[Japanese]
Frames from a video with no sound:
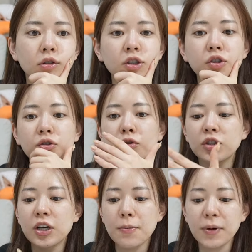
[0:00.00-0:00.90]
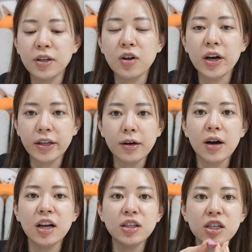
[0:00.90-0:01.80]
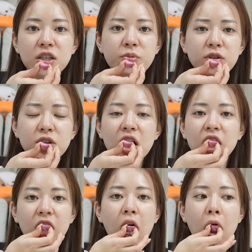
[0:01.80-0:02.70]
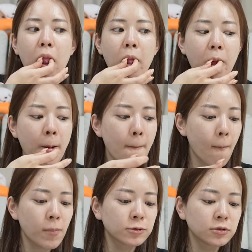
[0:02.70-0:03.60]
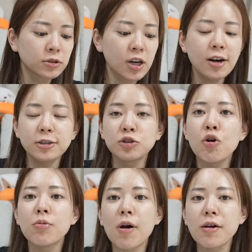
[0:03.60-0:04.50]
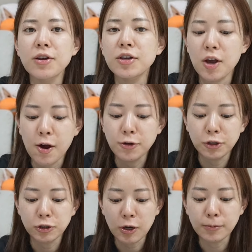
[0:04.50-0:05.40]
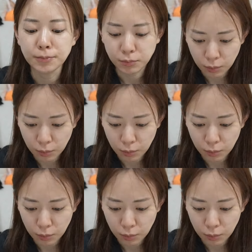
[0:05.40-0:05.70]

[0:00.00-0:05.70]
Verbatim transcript: 24時間までの間半日分ぐらいかなが勝負かなって感じした